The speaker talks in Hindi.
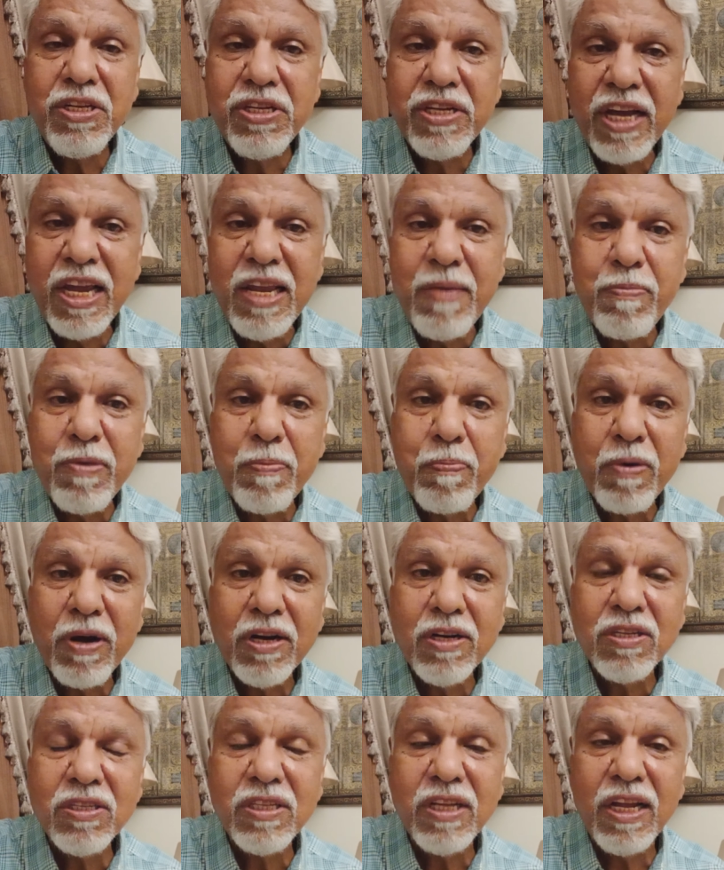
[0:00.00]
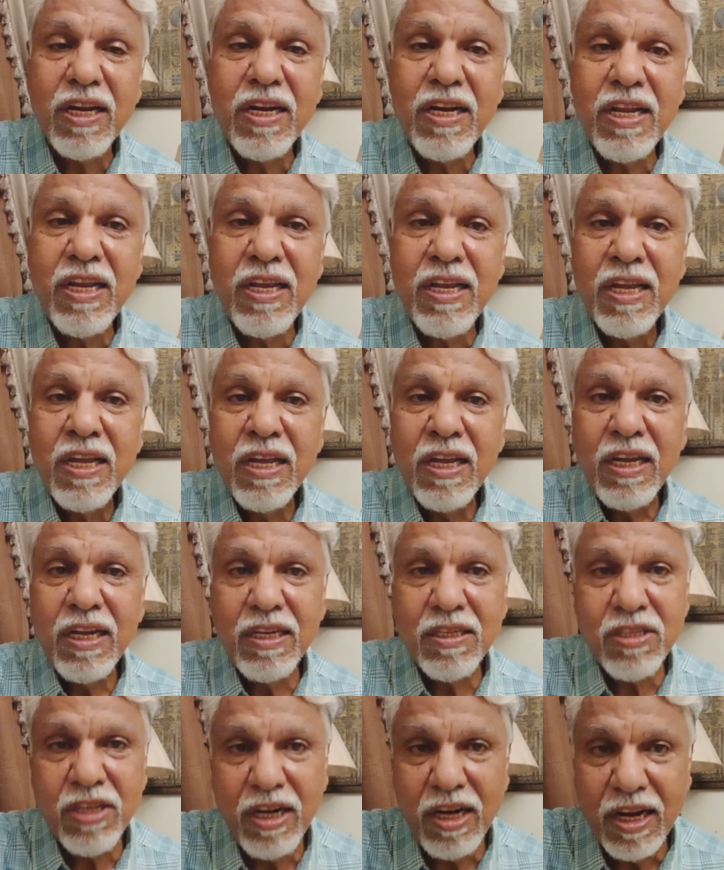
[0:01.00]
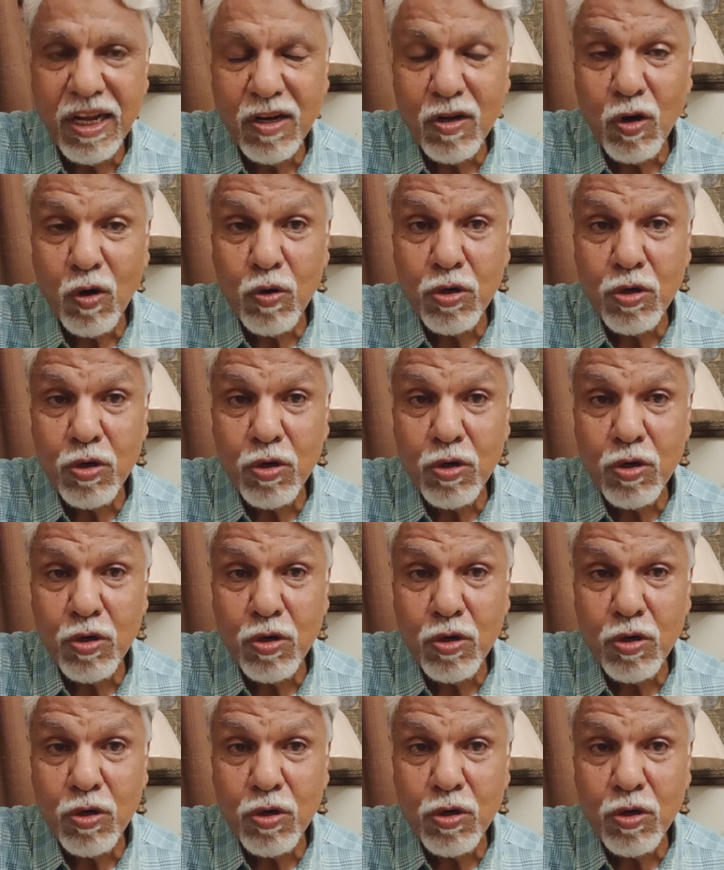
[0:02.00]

यहीं पे पाकिस्तान ने श्रीलंका